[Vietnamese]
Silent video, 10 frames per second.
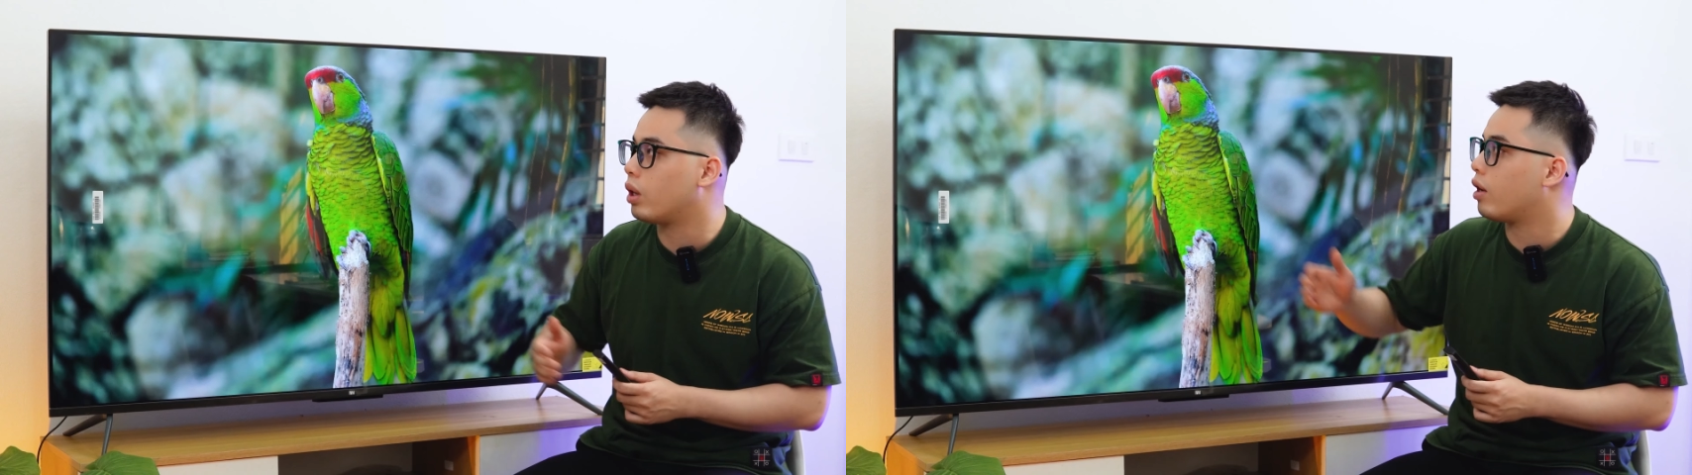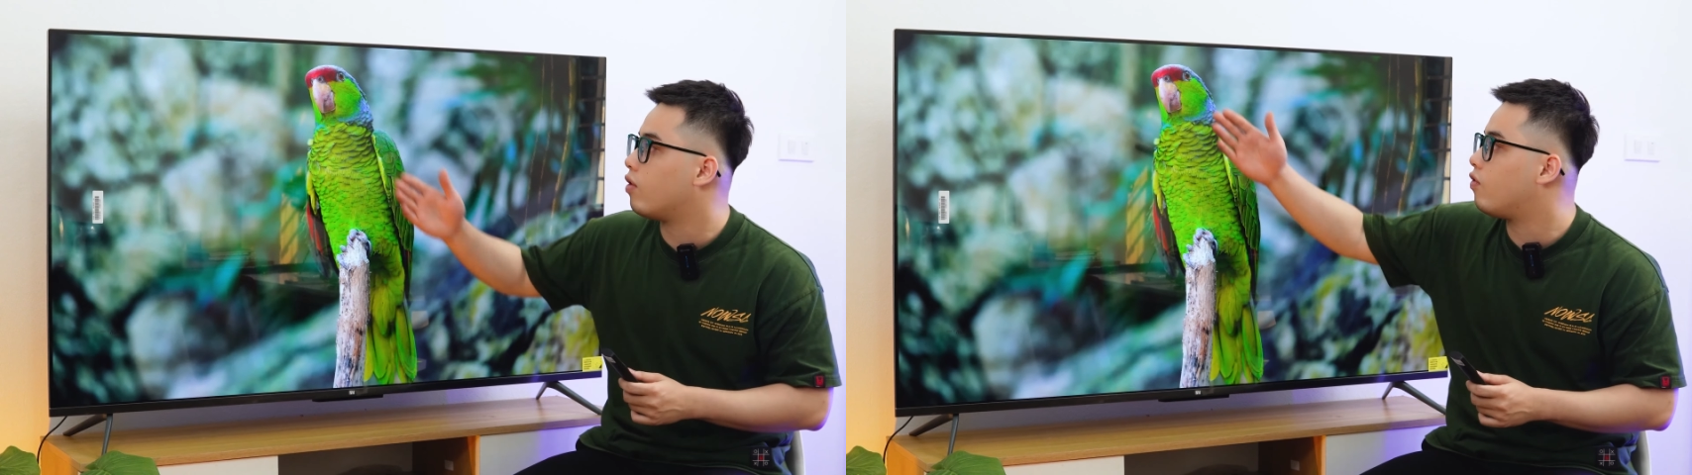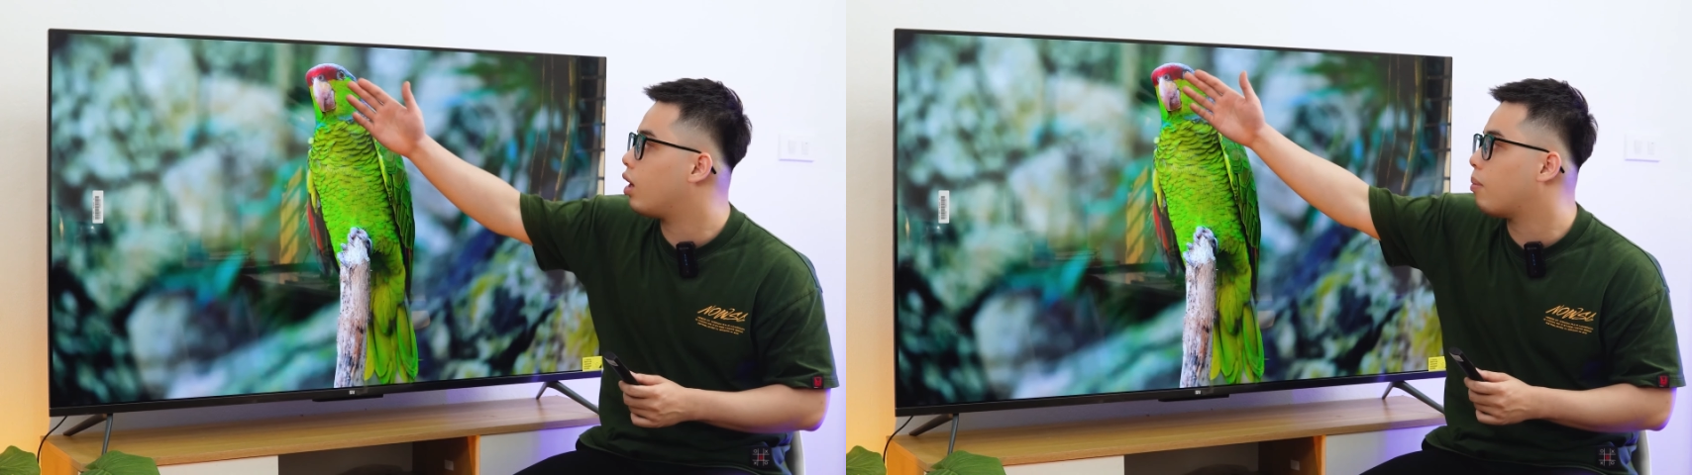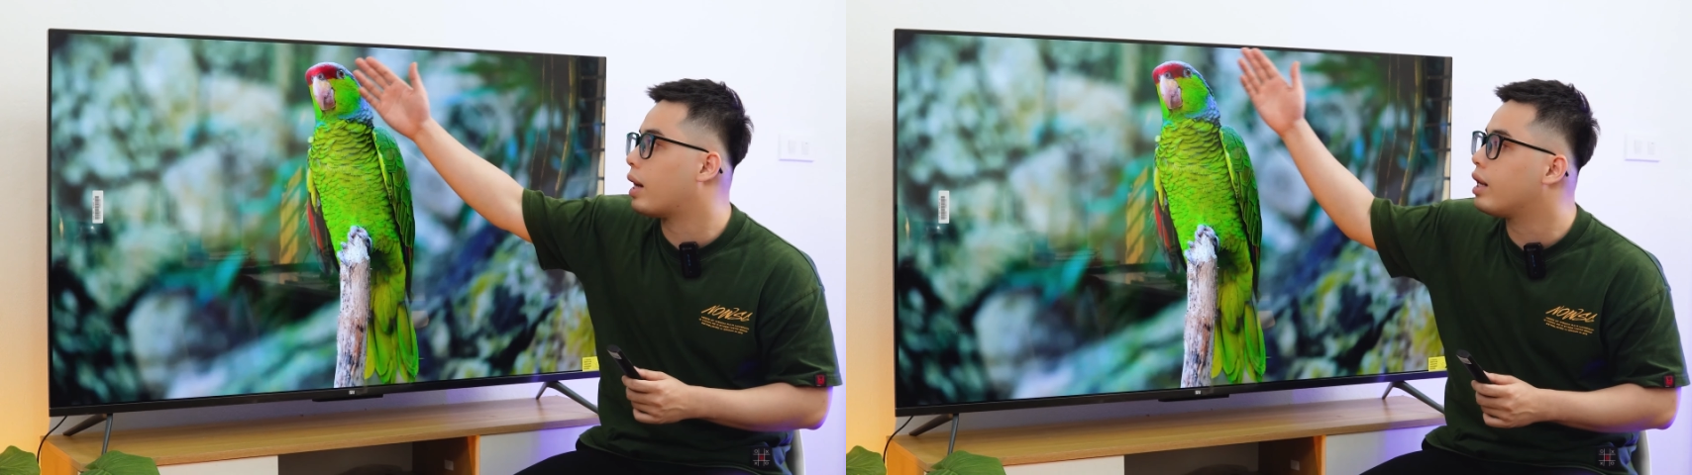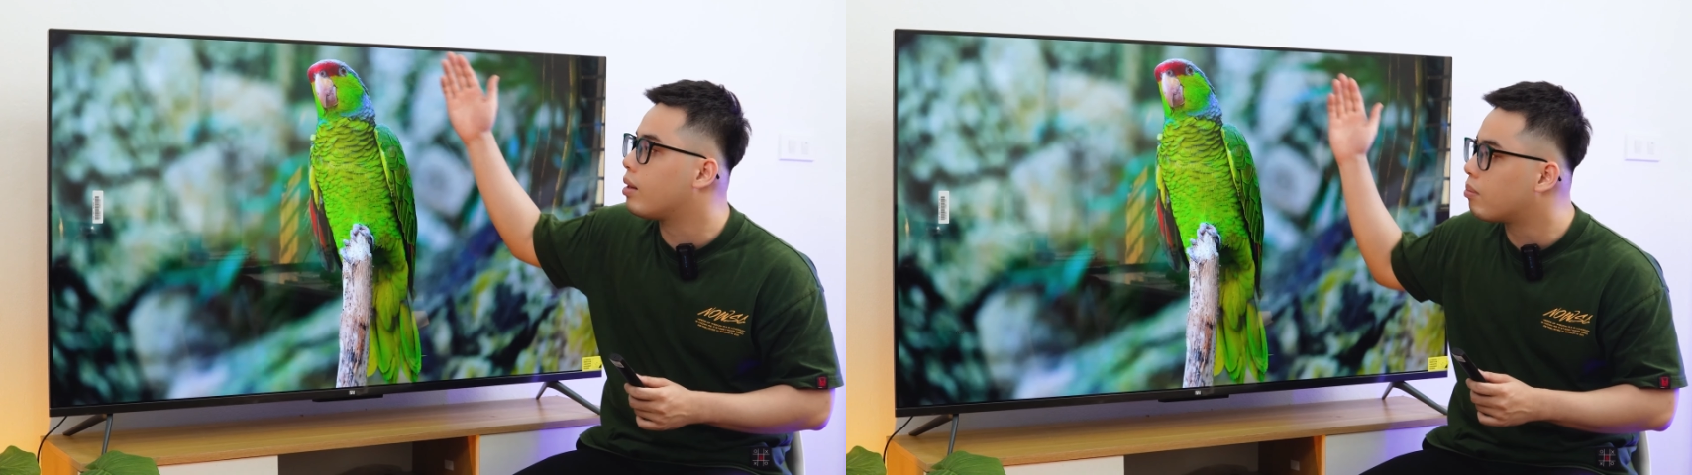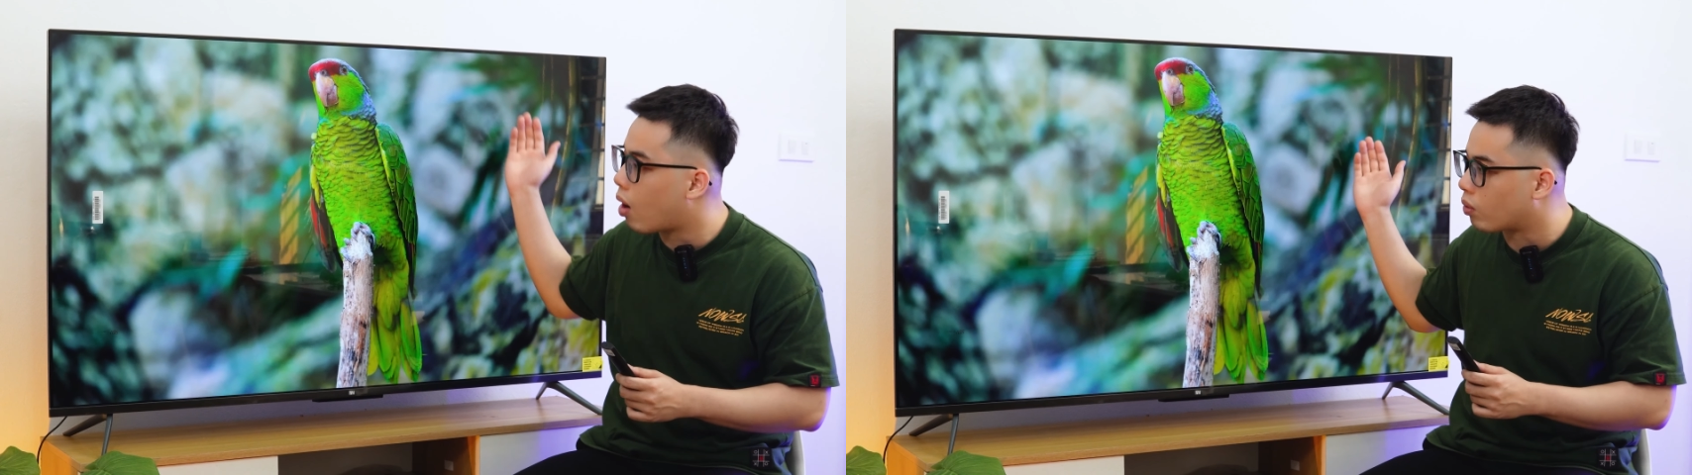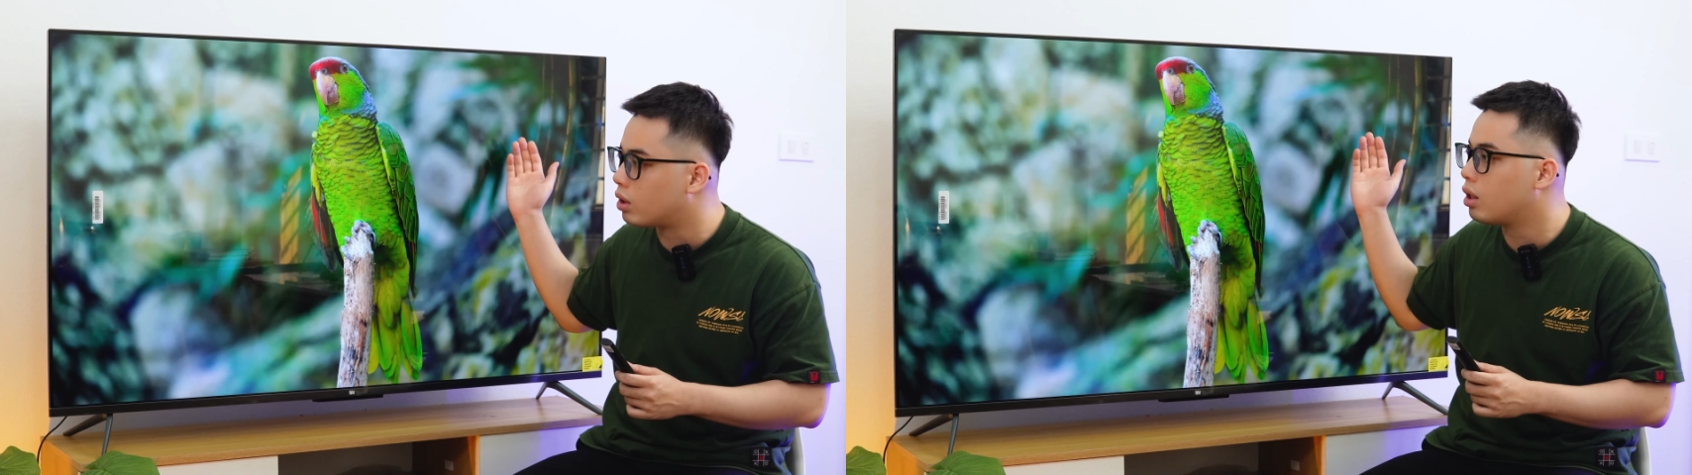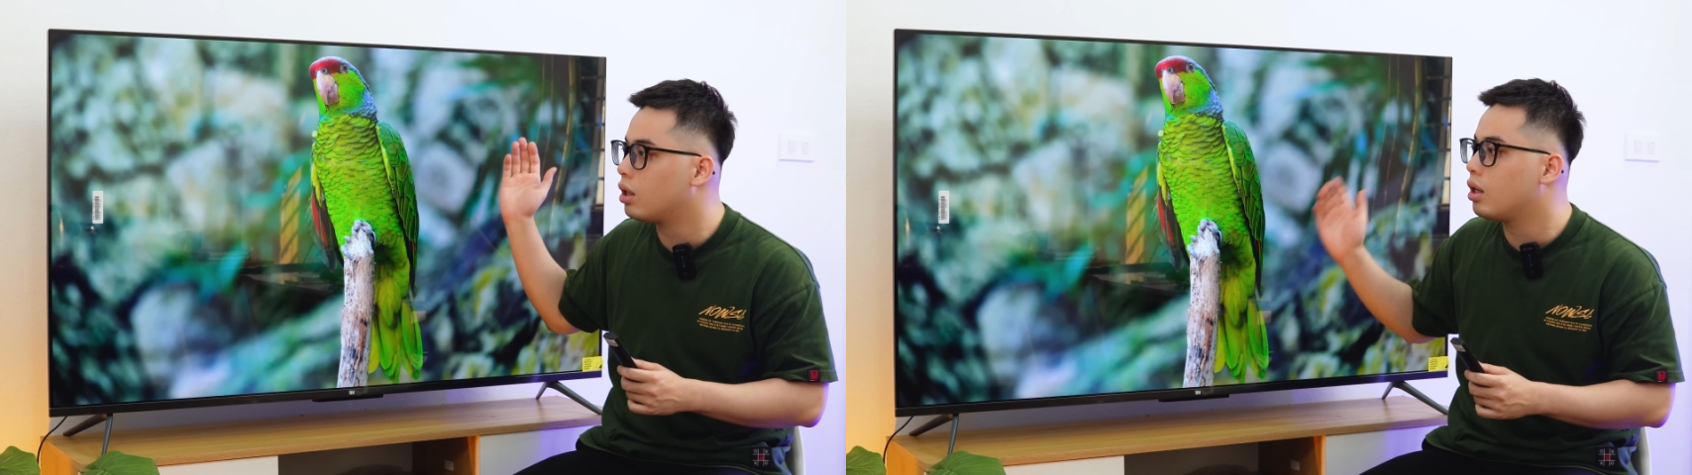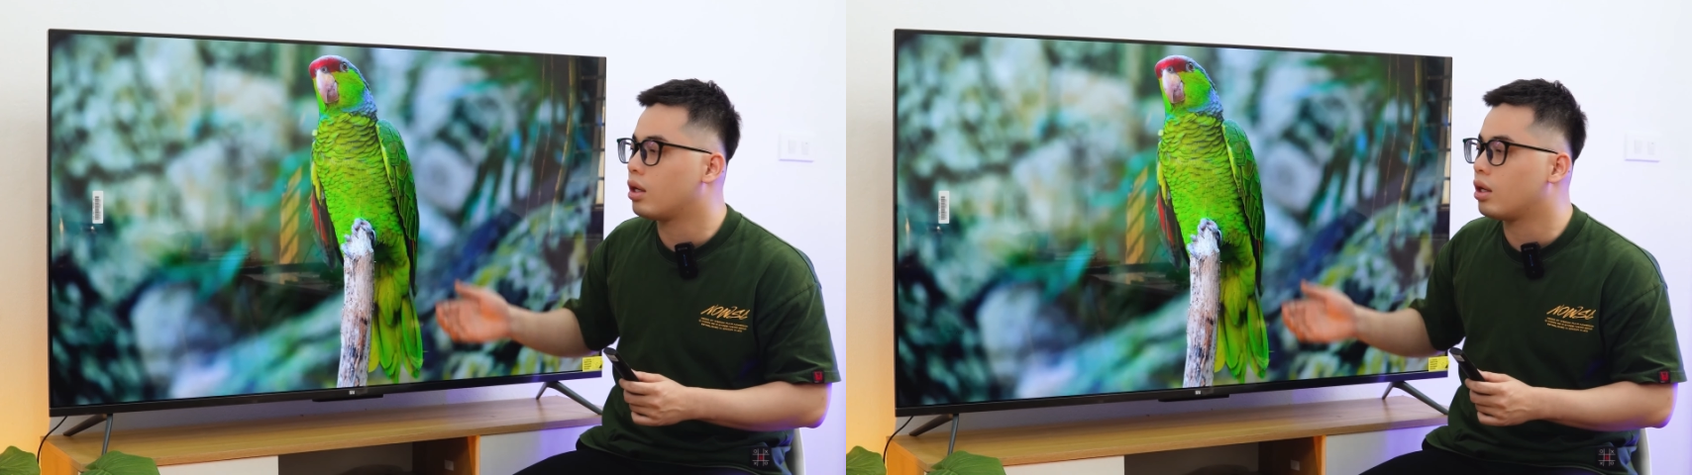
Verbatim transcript: dùng này viền màn hình mỏng nữa